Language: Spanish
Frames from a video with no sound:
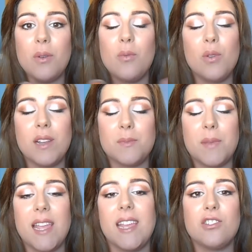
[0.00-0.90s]
uno en
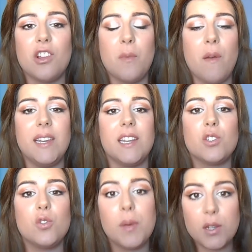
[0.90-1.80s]
spray es lo que me va a venir
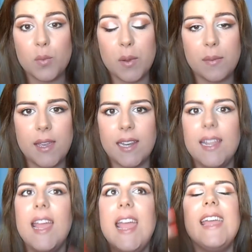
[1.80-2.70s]
súper súper
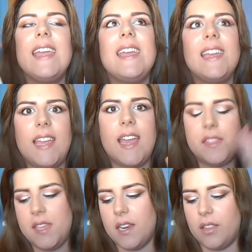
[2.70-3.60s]
bien y qué
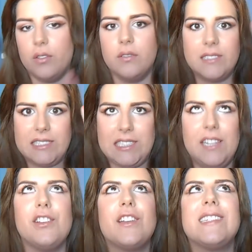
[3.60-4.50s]
acierto,
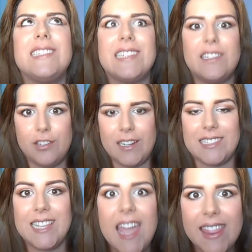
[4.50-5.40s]
señores y
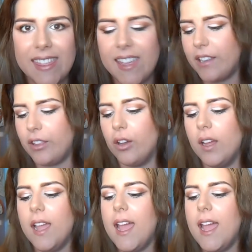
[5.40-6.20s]
señoras, qué acierto.